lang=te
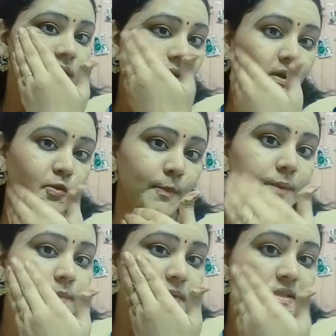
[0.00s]
నాకు
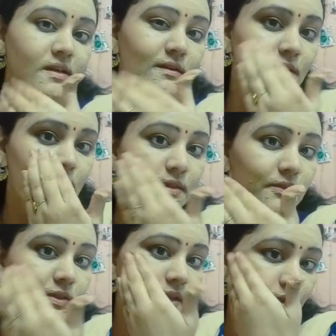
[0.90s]
పింపుల్స్ అక్కడక్కడ
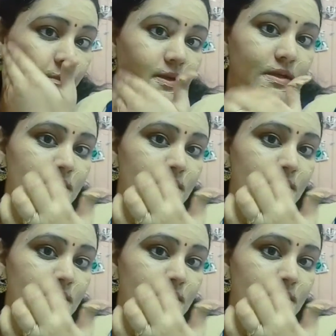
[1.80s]
ఉన్నాయి కాబట్టి